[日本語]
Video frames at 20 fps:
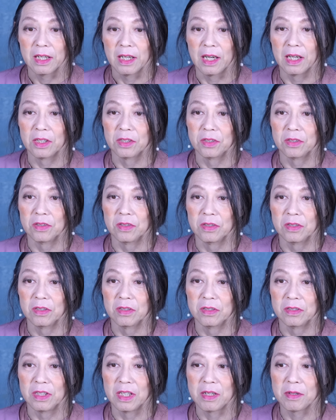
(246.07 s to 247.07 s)
あ
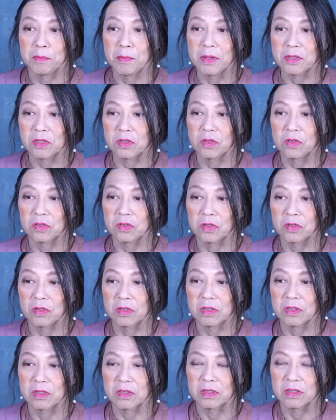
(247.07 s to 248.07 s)
の、年末のその、